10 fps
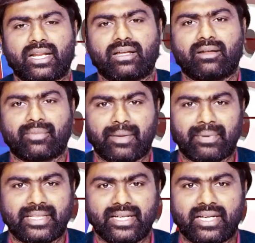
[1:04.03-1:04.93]
కలకలం
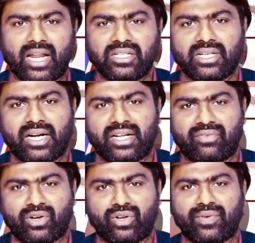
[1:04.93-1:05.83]
రేపింది కళాశాల
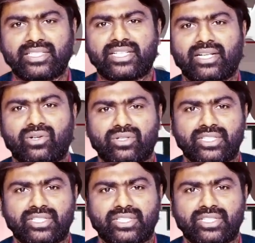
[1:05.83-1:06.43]
నిర్వాహకులు విద్యార్థులను